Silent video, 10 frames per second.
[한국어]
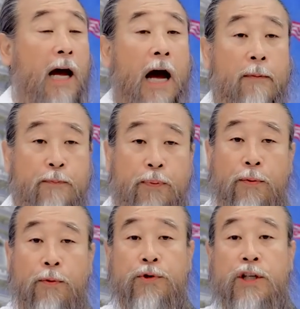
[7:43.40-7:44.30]

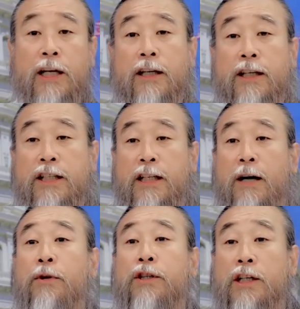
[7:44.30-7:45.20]
앞으로 시간이
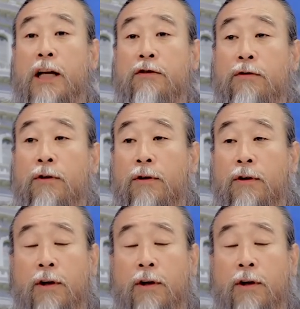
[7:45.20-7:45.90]
지나면 지날수록